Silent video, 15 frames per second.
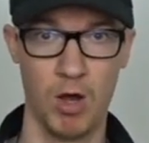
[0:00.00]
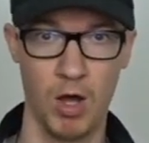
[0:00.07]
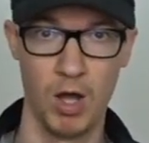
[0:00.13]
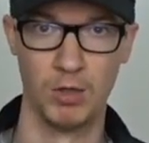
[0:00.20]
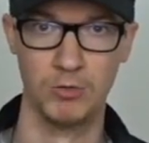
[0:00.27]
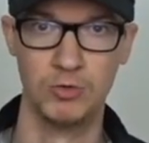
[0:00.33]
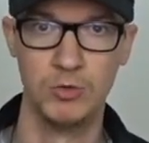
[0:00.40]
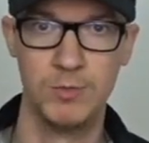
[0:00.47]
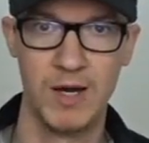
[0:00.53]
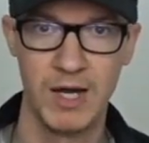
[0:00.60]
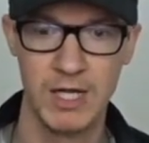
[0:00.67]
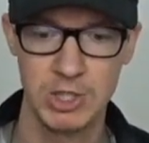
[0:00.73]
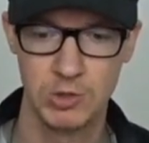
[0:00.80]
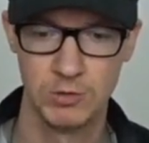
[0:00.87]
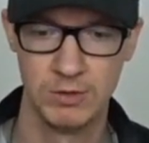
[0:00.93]
Haha,
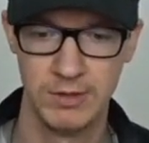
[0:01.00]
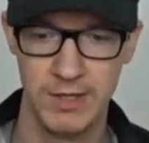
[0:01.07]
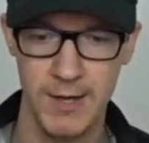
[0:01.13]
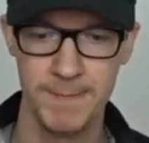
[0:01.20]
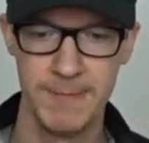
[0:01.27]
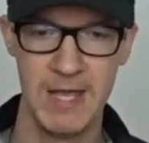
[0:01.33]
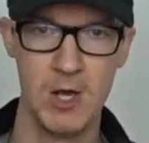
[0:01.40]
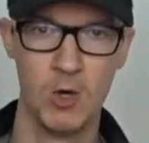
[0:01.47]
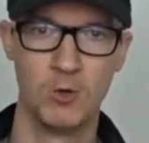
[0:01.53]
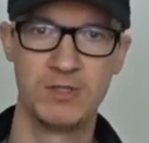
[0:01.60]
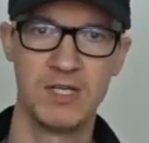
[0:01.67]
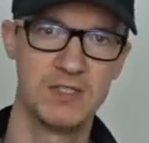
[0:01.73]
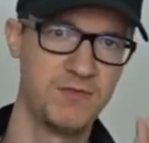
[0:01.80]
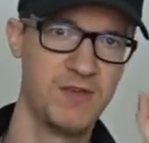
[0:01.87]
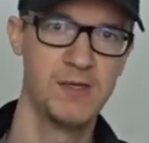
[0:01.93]
Überraschung. Ja?
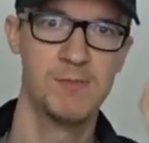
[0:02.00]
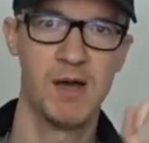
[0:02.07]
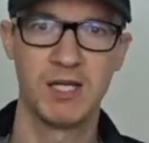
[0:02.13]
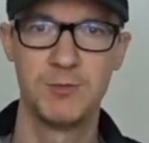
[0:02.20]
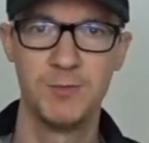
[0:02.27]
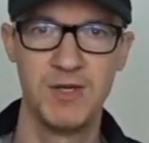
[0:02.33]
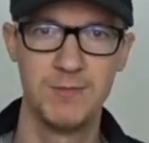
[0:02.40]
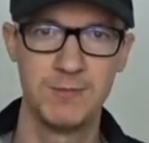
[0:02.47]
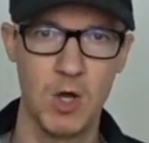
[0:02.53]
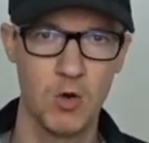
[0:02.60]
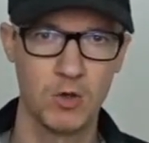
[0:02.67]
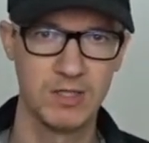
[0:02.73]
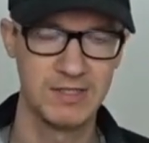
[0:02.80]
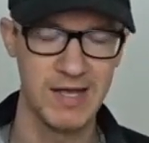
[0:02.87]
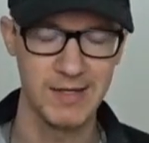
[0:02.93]
Und deswegen mache ich mir eben
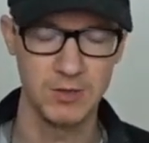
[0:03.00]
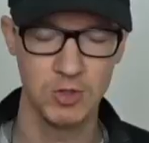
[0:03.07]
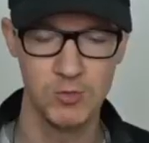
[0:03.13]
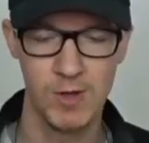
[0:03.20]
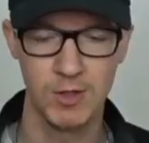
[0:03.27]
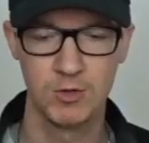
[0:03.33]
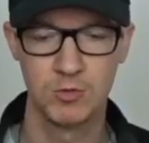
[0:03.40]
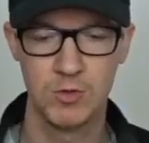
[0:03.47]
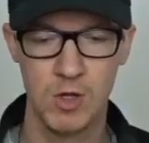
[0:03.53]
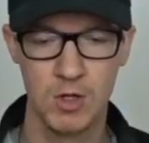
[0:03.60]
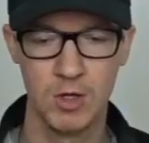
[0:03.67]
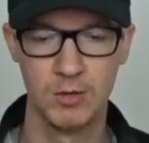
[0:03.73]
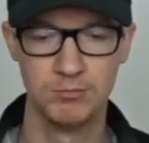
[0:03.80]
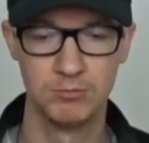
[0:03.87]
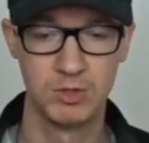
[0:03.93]
auch Gedanken über
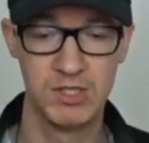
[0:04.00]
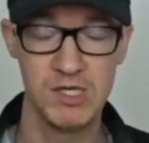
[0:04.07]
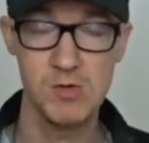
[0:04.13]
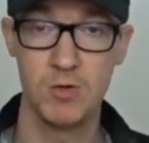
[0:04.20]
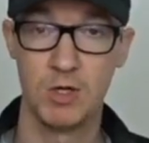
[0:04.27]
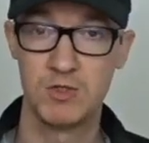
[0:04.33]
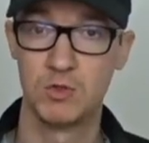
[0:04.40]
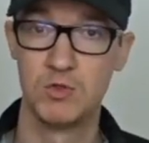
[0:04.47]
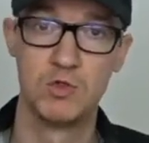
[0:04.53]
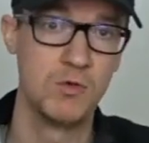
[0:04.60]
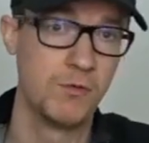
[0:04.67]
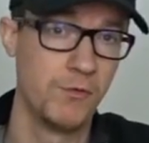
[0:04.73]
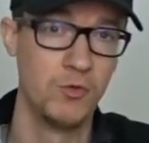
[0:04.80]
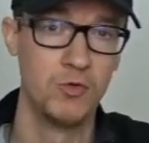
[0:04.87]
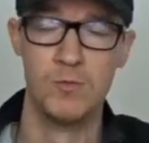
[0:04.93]
ähm, Keywords und
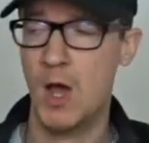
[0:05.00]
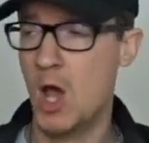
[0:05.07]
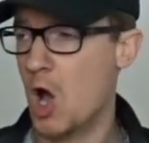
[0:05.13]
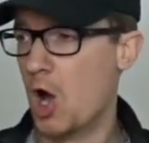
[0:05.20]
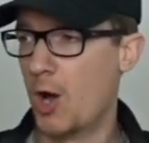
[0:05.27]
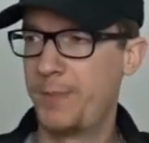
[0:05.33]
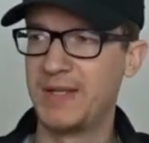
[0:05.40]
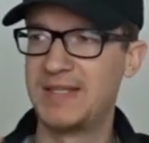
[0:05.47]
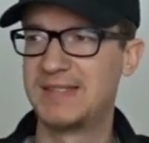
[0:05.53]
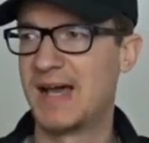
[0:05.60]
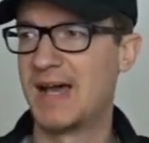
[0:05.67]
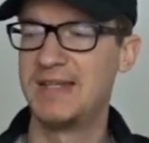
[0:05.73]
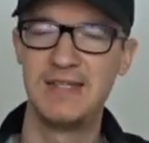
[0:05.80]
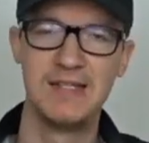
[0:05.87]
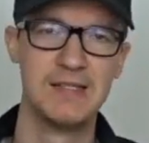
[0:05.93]
Suchvolumen. Ob jetzt
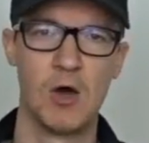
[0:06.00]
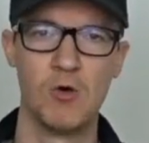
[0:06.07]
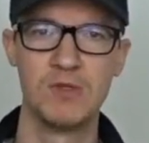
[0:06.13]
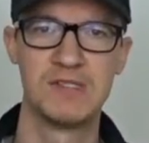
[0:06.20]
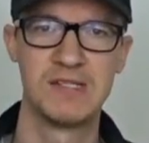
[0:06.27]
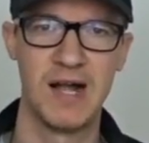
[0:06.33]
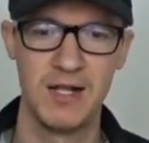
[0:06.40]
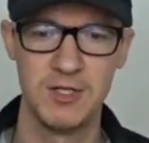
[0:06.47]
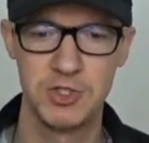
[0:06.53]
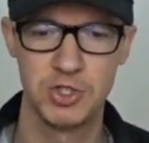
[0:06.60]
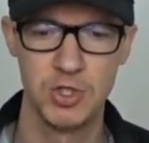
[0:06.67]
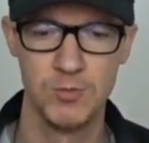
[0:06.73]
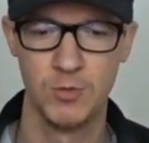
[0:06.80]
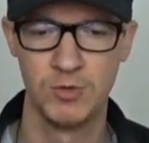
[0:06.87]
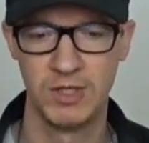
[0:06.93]
da die genauen Zahlen
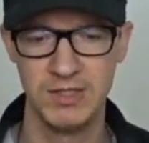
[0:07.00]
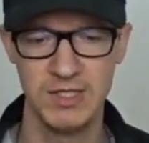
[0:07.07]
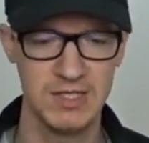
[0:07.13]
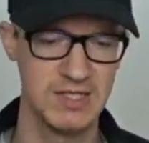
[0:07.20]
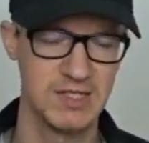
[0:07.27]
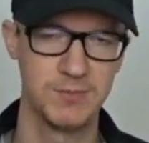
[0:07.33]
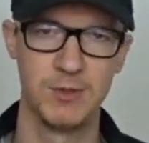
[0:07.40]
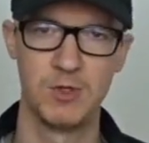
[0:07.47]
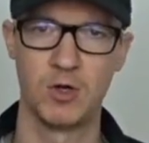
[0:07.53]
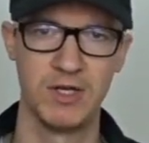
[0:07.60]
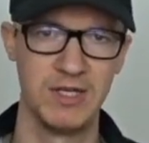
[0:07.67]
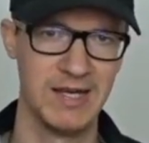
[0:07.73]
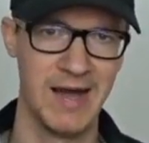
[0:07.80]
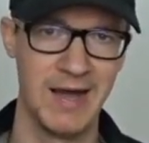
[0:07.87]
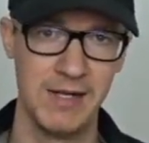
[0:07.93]
stimmen oder nicht, ist mir doch
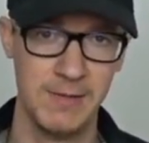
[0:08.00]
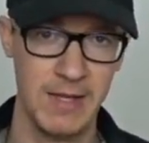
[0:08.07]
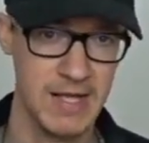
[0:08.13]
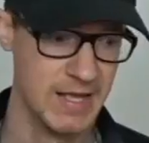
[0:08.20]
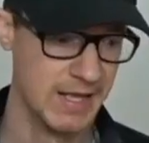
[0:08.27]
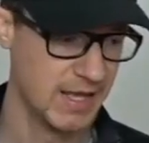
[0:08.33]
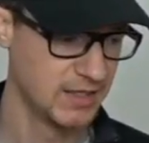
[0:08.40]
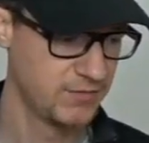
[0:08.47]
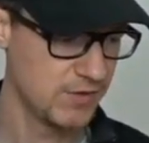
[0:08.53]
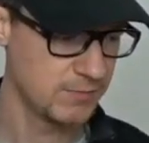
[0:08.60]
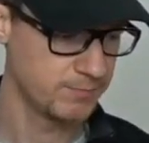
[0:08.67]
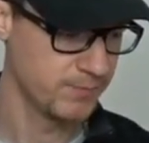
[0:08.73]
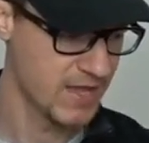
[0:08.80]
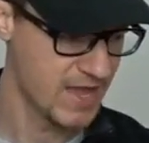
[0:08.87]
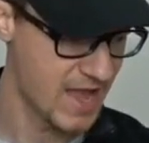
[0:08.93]
egal. Ich
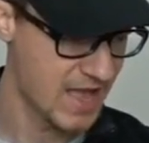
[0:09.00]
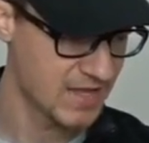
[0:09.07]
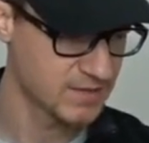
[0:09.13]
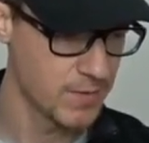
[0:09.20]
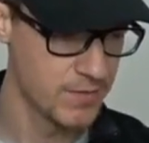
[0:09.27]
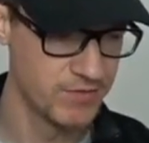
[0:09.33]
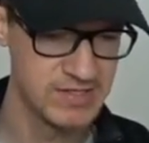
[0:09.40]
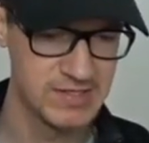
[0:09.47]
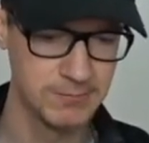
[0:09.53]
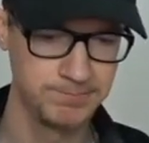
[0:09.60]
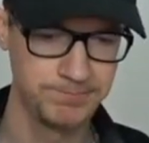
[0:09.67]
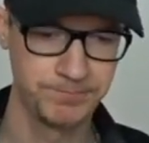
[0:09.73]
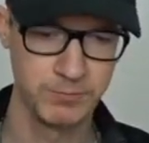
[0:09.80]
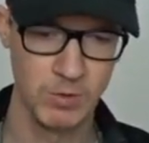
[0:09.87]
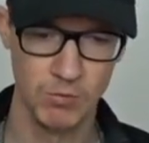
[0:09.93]
will erstmal
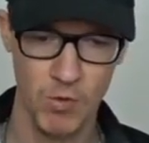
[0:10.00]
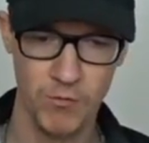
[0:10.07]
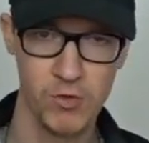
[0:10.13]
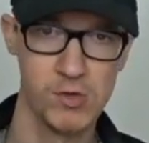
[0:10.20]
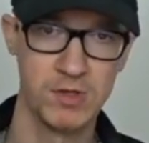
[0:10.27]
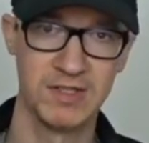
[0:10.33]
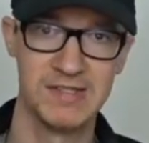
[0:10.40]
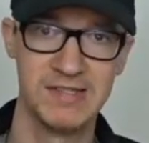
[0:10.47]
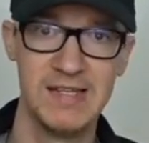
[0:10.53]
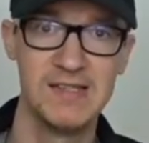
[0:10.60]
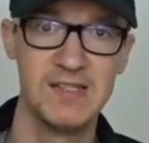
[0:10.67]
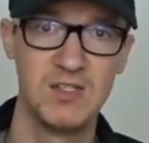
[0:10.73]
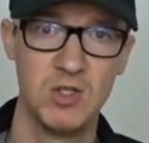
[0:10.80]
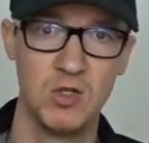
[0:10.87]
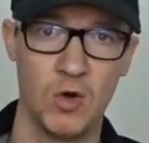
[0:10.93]
wissen, wofür interessieren
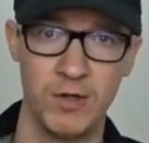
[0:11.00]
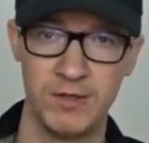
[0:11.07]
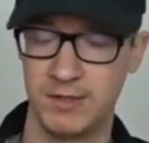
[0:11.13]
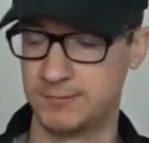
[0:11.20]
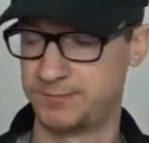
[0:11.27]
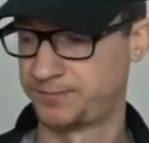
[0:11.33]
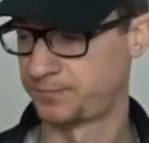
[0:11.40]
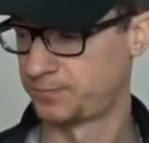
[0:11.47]
sich die Leute.